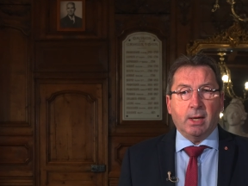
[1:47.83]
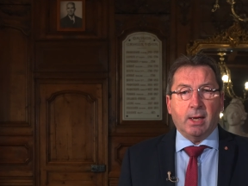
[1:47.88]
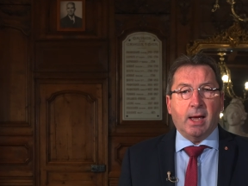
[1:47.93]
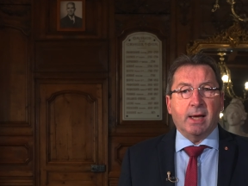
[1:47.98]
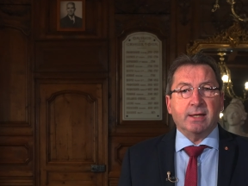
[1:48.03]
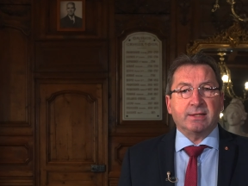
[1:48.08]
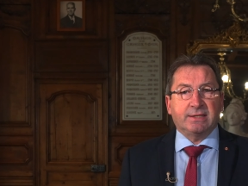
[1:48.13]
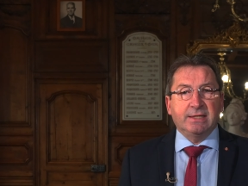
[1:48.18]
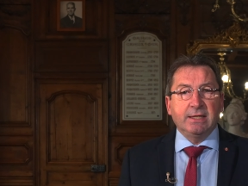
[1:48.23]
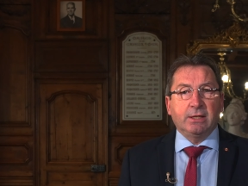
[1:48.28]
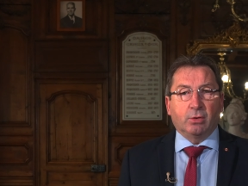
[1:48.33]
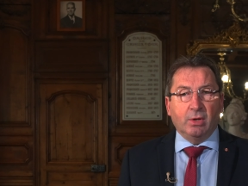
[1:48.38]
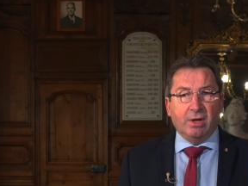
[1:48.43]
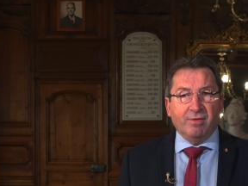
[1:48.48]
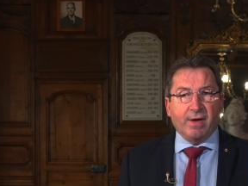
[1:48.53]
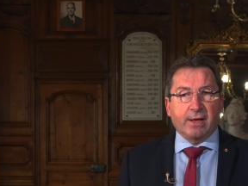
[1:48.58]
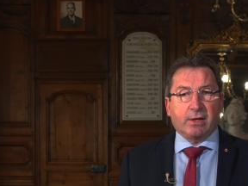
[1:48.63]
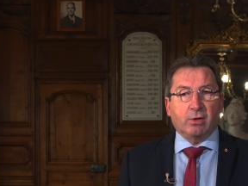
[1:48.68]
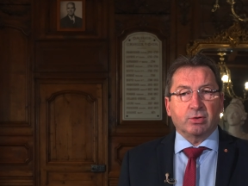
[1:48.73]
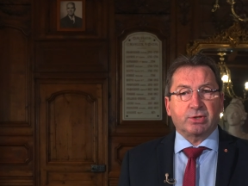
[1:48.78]
ainsi que les
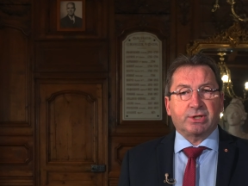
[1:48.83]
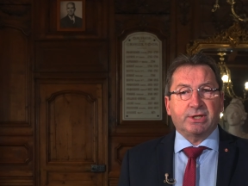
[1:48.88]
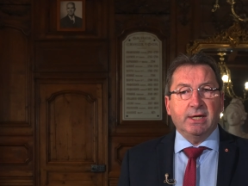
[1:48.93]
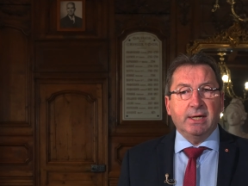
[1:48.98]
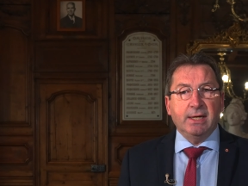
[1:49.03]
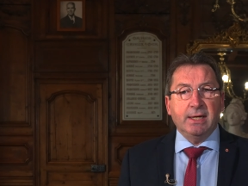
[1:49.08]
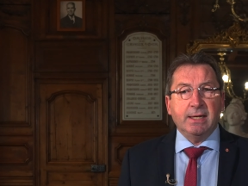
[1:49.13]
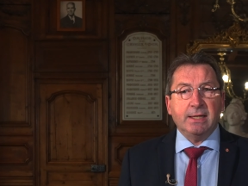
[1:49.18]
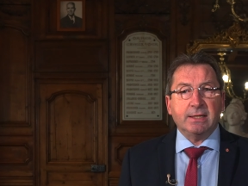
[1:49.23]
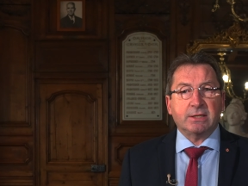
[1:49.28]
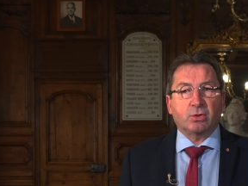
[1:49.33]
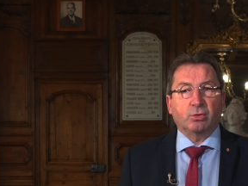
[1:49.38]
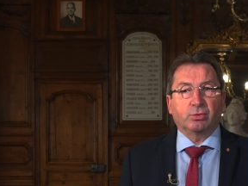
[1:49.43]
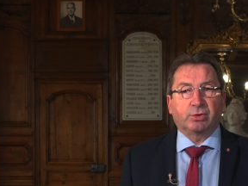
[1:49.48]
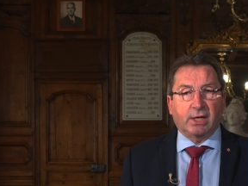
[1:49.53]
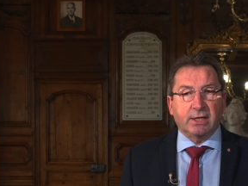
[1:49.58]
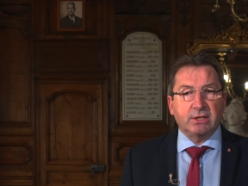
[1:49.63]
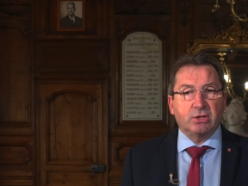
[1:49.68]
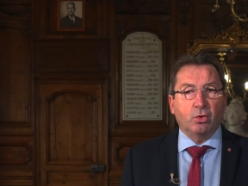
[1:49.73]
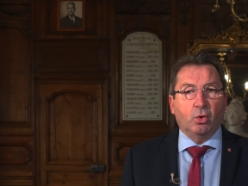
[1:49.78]
vacanciers, sont
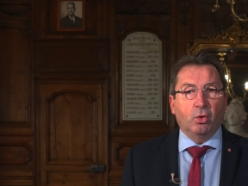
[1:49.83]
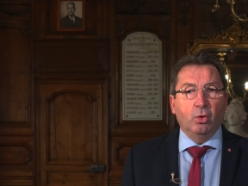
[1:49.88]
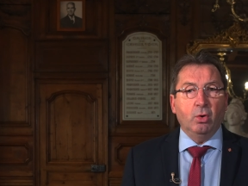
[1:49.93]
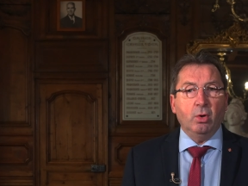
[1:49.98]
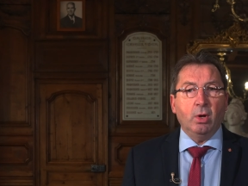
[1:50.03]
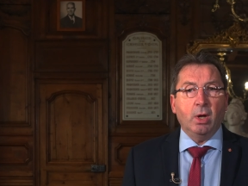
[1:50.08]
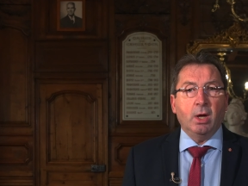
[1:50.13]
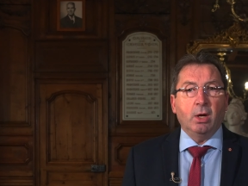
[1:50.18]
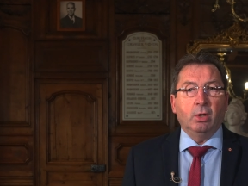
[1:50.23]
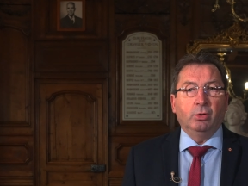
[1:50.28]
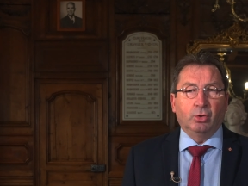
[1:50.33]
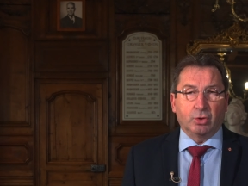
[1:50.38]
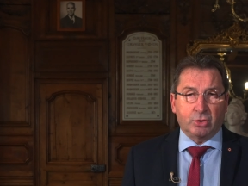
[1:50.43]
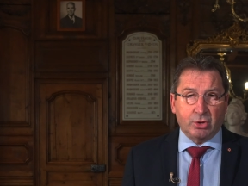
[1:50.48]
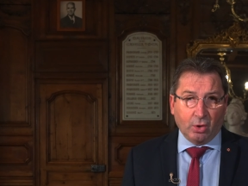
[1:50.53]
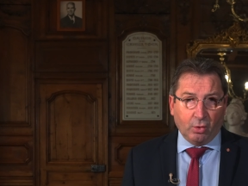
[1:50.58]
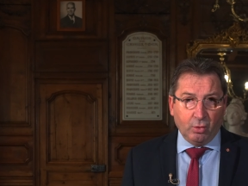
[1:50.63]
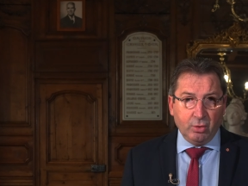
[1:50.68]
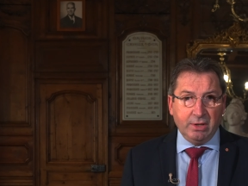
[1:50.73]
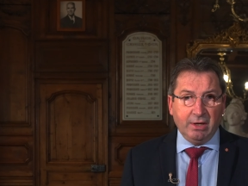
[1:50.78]
très heureux de se
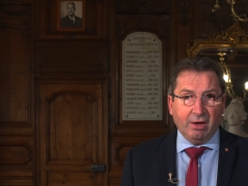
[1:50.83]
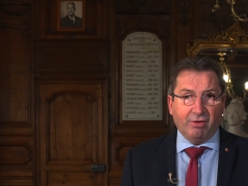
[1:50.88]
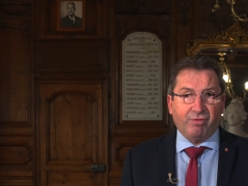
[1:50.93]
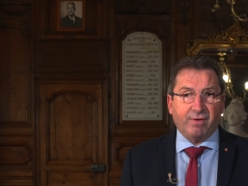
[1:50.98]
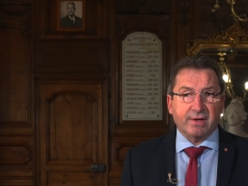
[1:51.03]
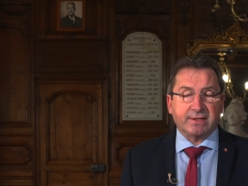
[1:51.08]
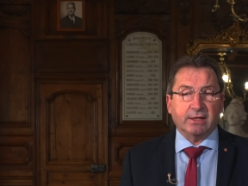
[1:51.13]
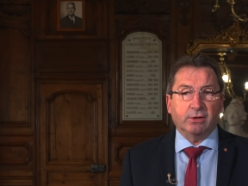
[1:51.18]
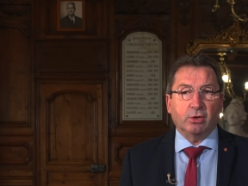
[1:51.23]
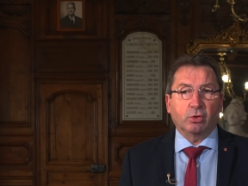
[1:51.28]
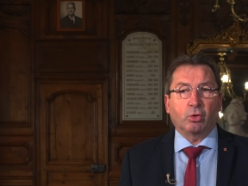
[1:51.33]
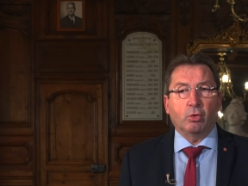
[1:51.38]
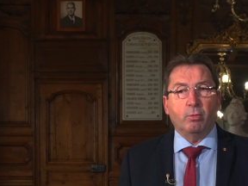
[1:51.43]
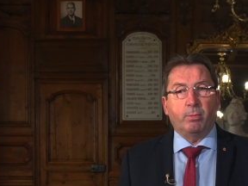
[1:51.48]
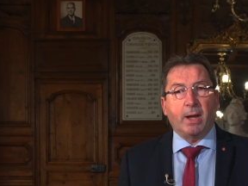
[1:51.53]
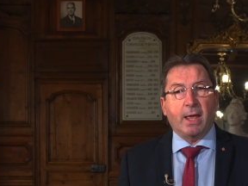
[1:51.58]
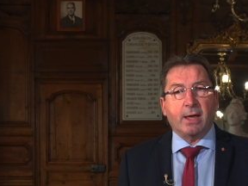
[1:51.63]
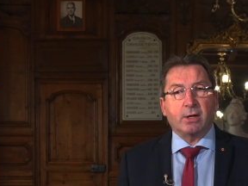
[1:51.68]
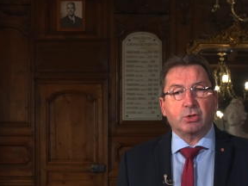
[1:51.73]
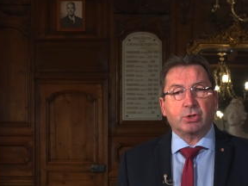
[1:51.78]
réunir face à notre
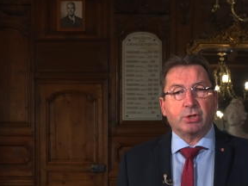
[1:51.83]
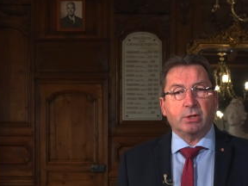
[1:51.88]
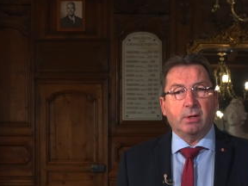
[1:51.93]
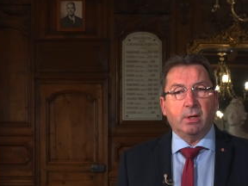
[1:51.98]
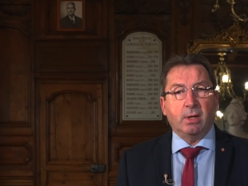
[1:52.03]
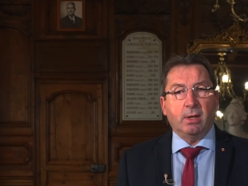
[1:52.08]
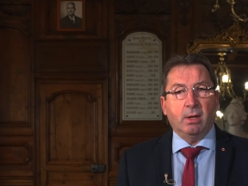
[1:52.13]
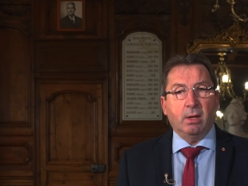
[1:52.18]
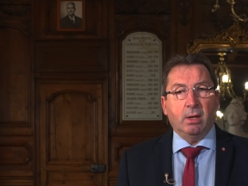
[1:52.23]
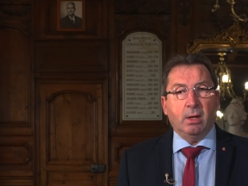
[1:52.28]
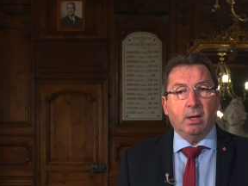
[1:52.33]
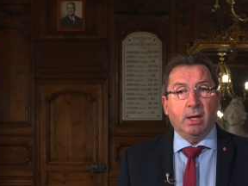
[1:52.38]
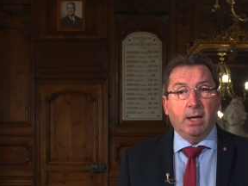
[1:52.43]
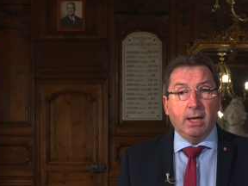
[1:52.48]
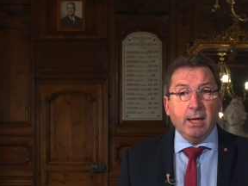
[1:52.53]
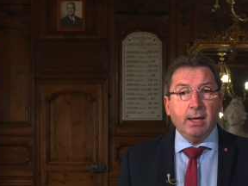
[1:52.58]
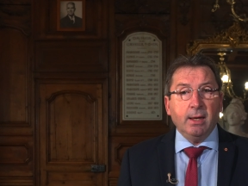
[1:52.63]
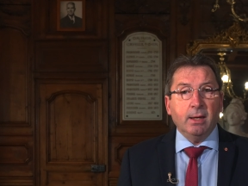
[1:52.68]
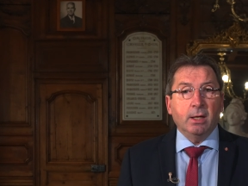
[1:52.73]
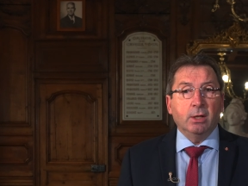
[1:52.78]
plage
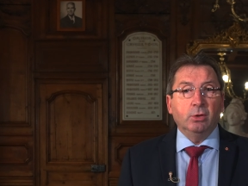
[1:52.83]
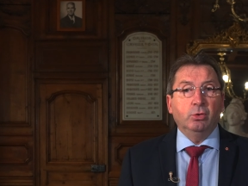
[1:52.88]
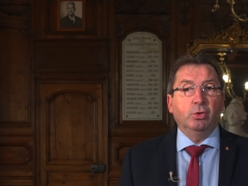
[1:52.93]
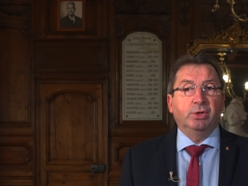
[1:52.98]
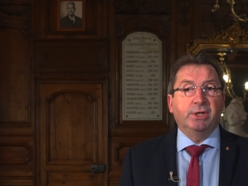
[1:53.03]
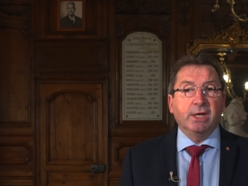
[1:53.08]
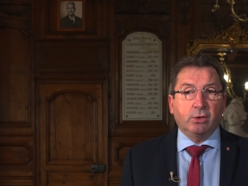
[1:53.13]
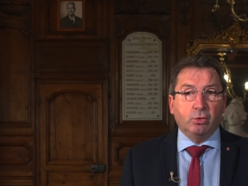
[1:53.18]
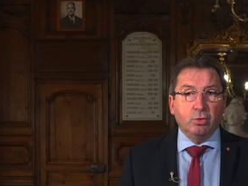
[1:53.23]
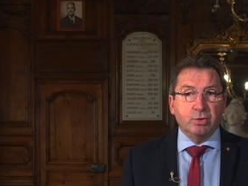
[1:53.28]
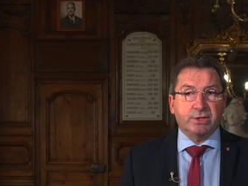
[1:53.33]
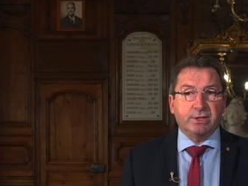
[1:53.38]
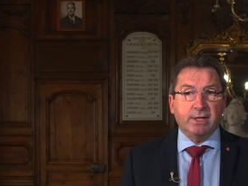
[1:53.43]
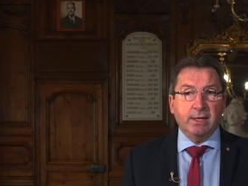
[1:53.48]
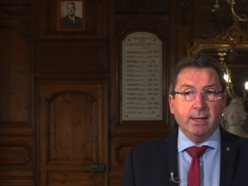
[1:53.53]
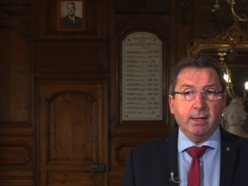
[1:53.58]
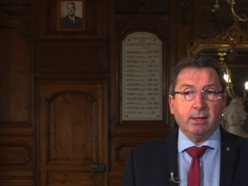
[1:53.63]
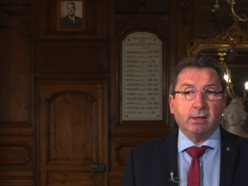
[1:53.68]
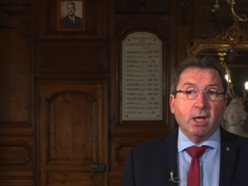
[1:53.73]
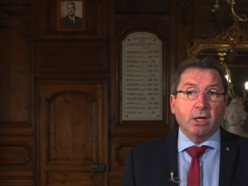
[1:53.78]
et de
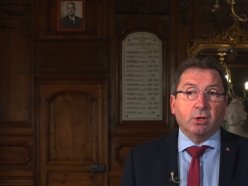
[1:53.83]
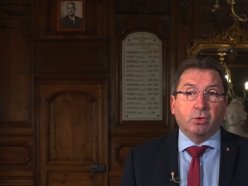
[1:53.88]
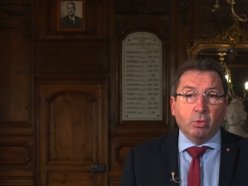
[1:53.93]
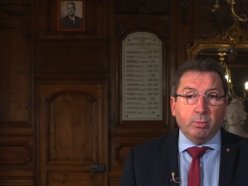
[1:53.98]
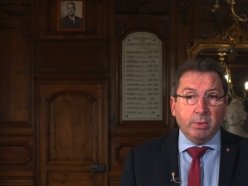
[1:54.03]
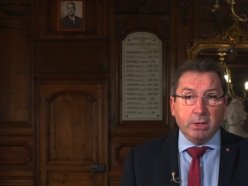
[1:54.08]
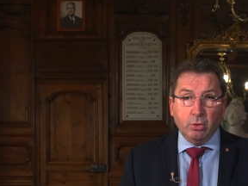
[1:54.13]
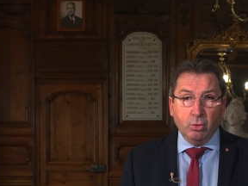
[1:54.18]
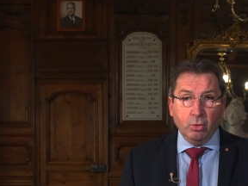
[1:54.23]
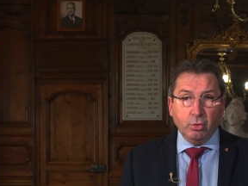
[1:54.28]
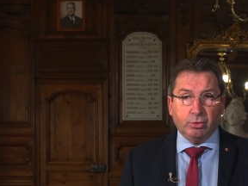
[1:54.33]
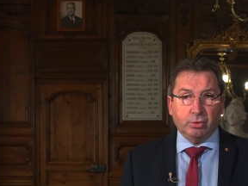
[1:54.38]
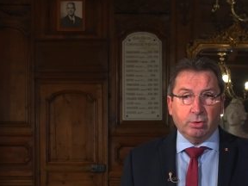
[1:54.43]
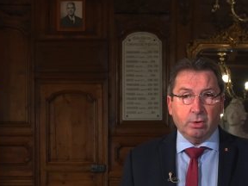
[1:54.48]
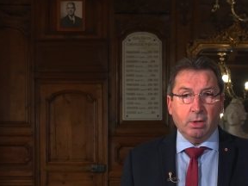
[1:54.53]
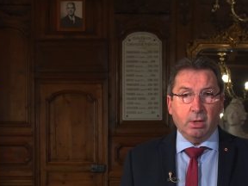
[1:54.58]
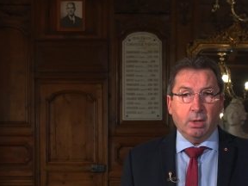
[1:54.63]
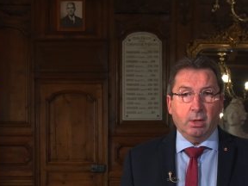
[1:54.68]
déguster quelques minutes,